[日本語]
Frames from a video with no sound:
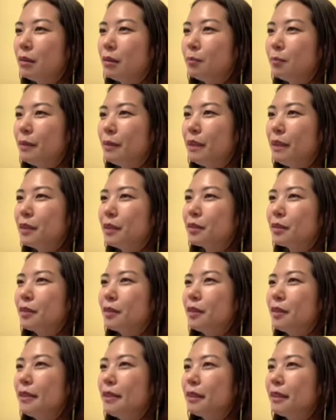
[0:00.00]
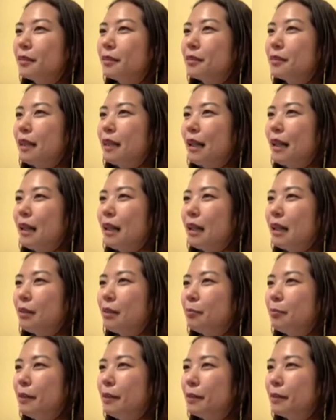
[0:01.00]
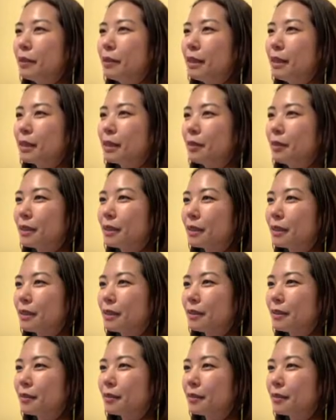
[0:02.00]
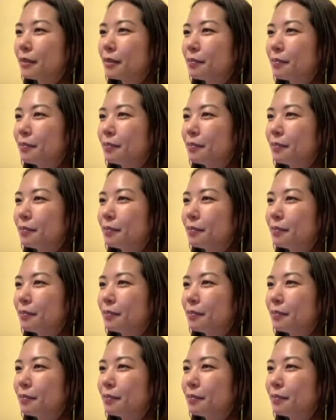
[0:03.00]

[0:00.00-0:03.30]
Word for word: 水汲んでくるか、水入りそうな気がする。